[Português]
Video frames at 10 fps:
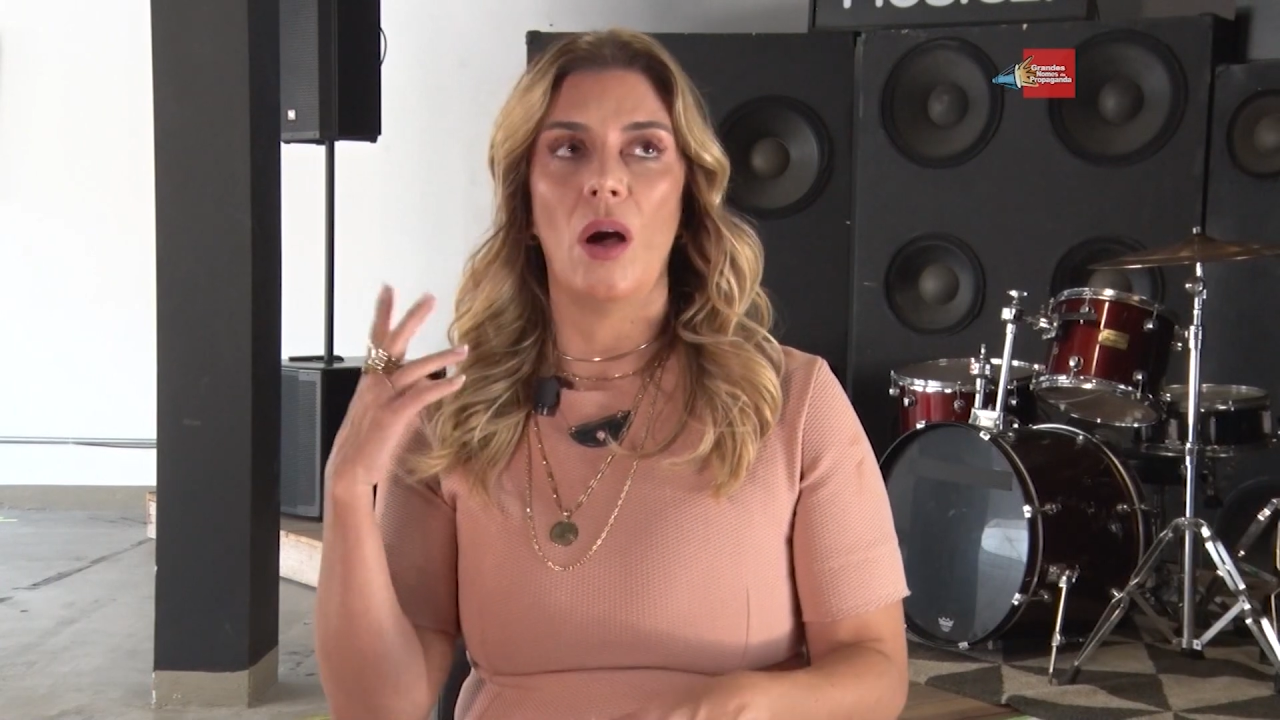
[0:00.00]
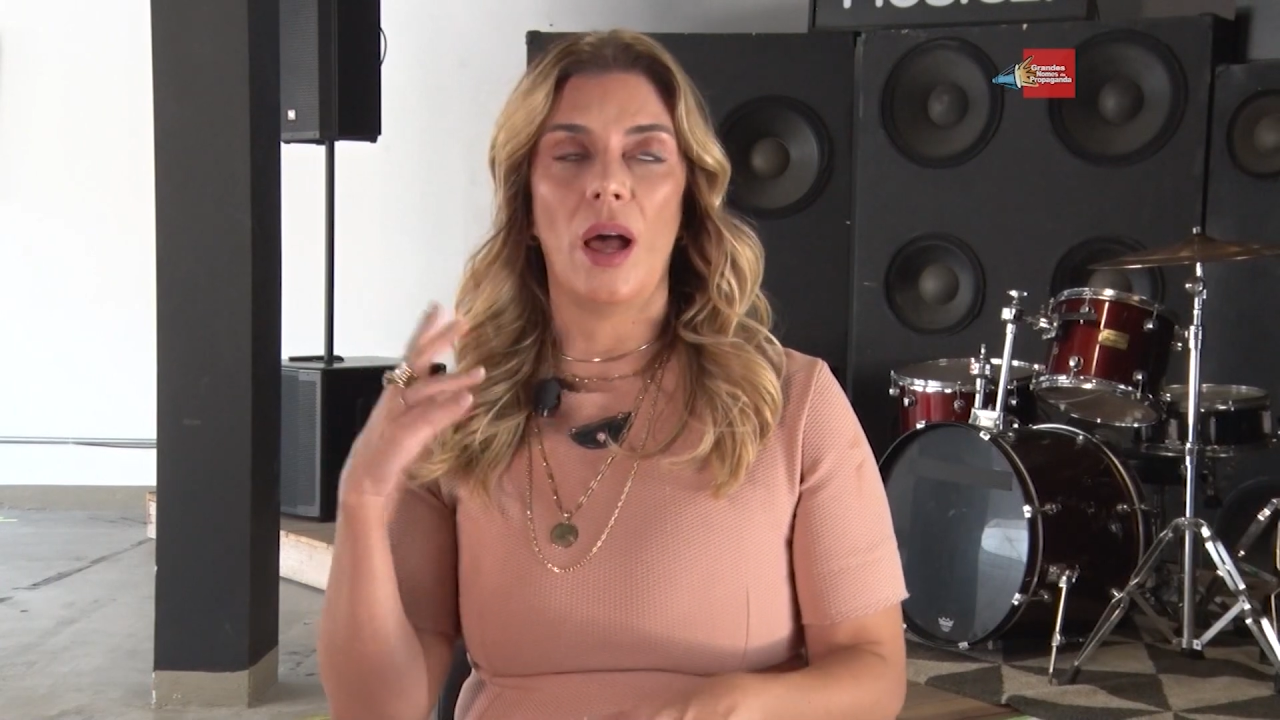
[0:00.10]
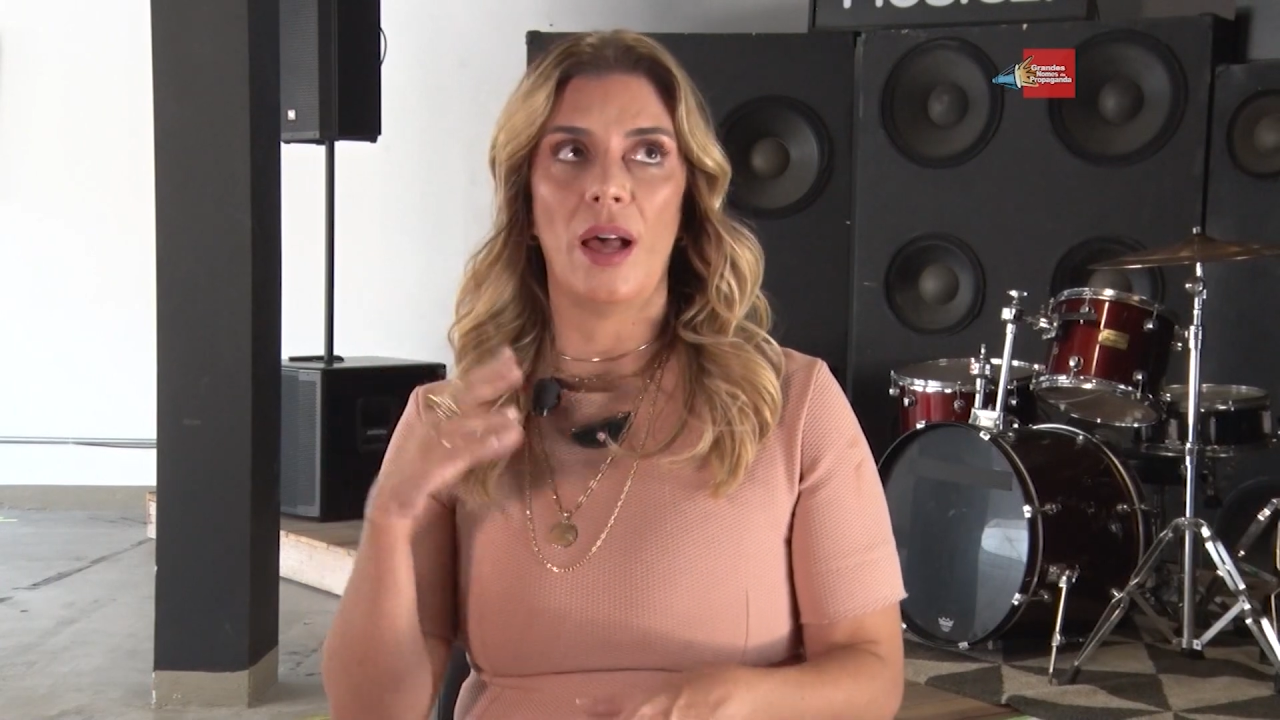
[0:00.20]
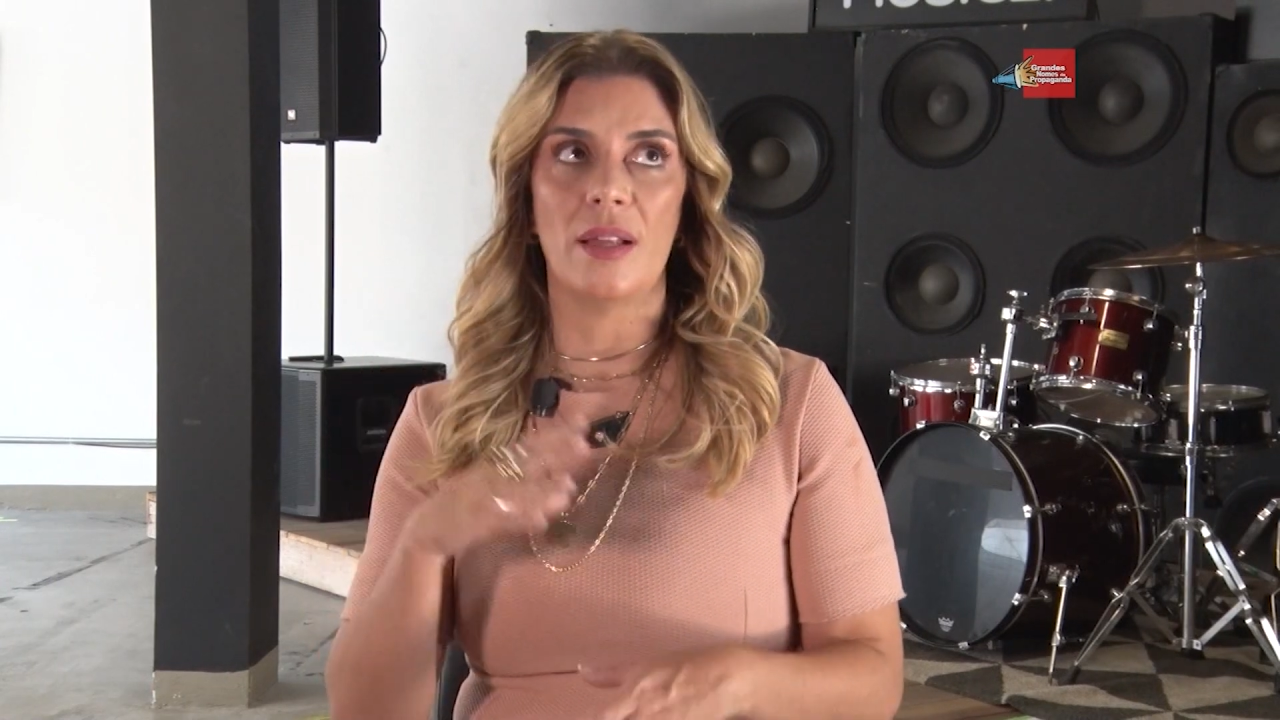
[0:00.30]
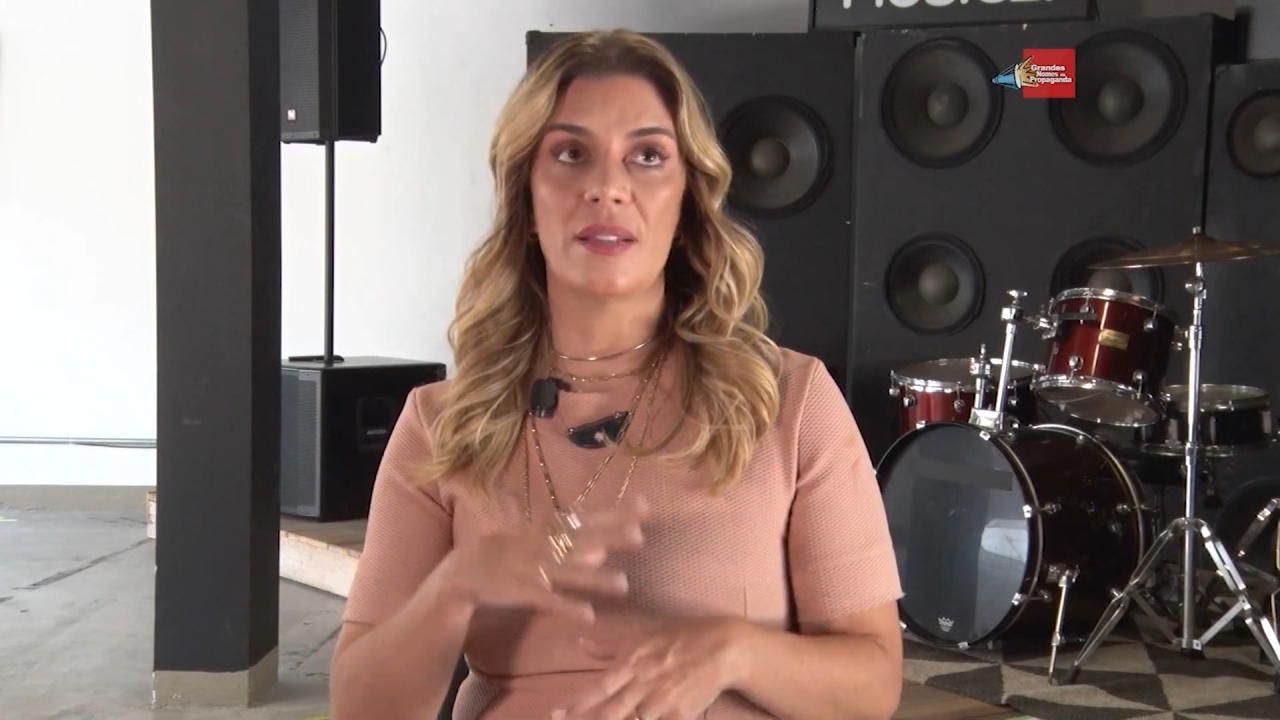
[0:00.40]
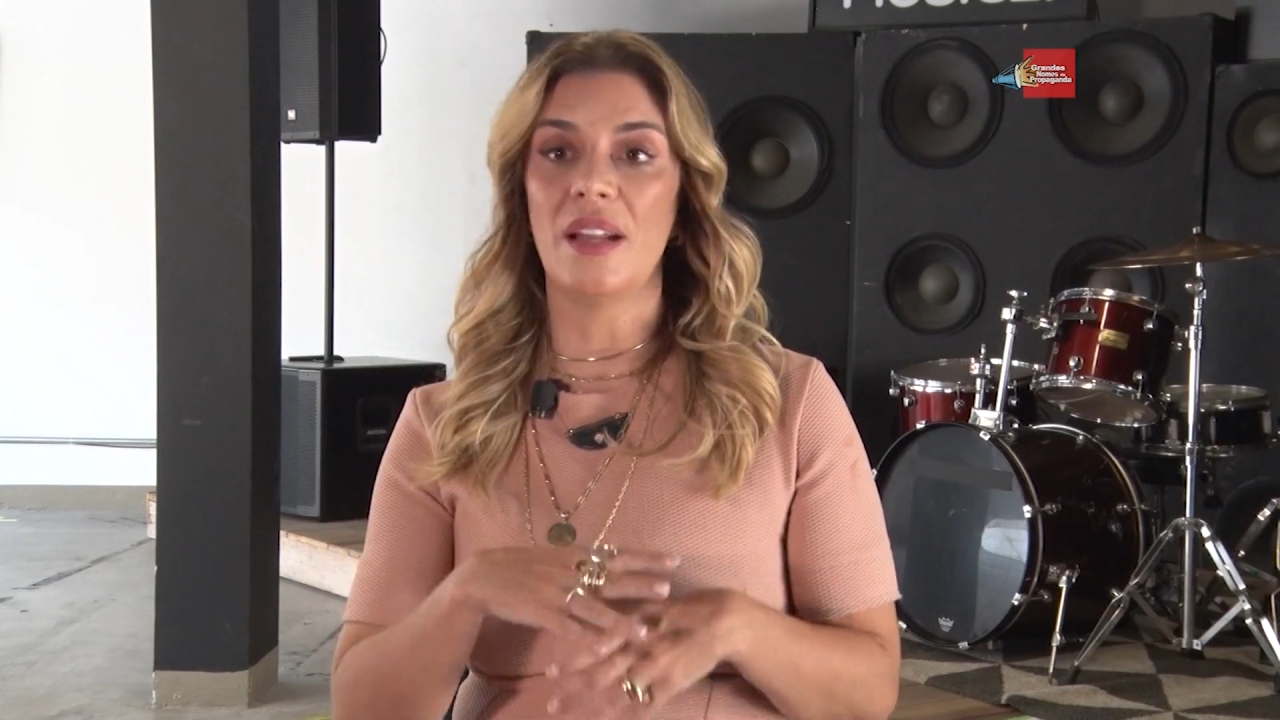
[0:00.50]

as